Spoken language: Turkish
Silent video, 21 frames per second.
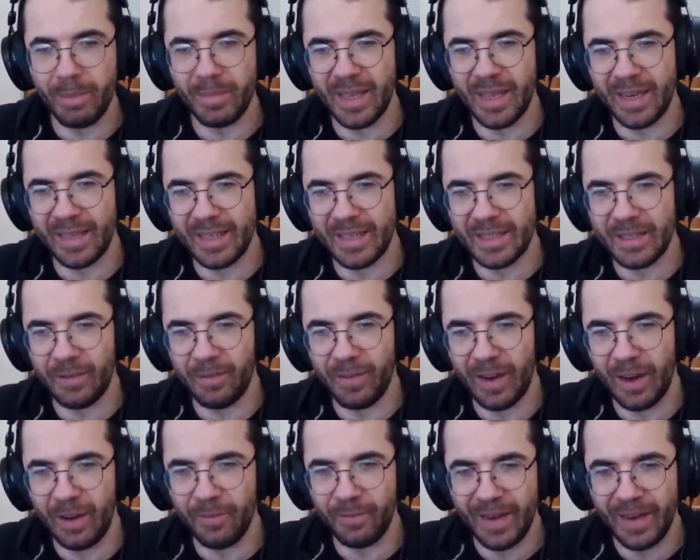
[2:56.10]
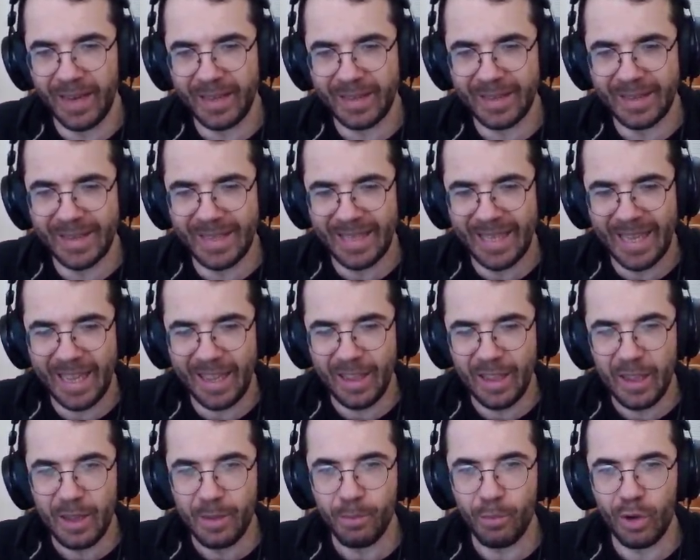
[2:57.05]
gerekirse falan filan diye
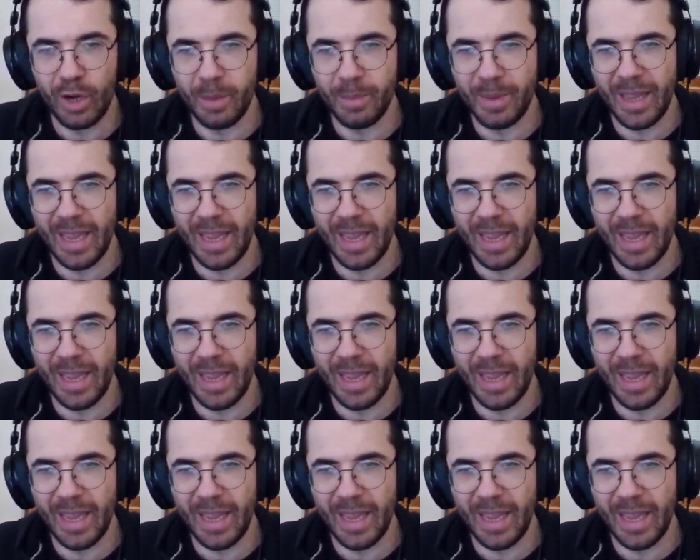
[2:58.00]
böyle bir